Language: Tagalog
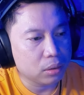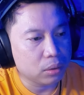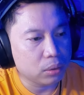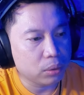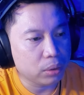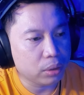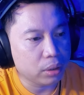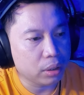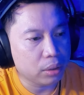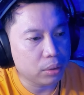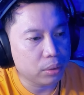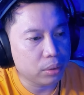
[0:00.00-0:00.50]

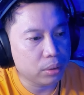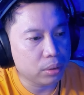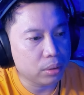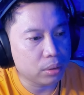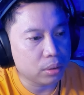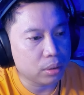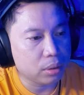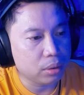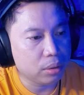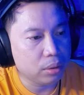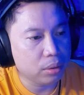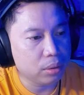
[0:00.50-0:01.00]
Uy, ano yun?
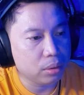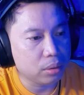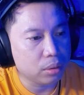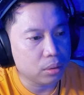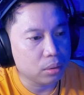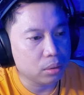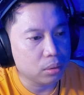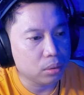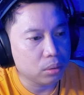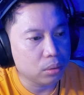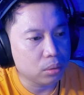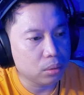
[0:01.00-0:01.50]
Ano yun?
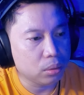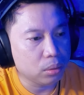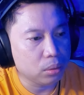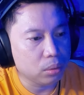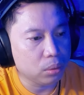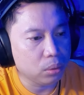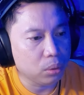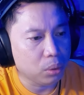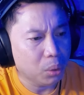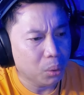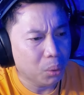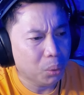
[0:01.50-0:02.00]

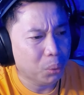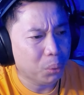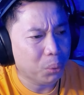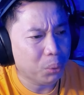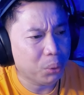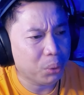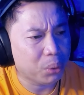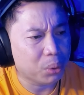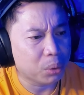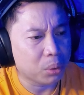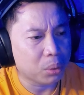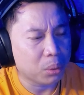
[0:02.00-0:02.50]
Uy, uy!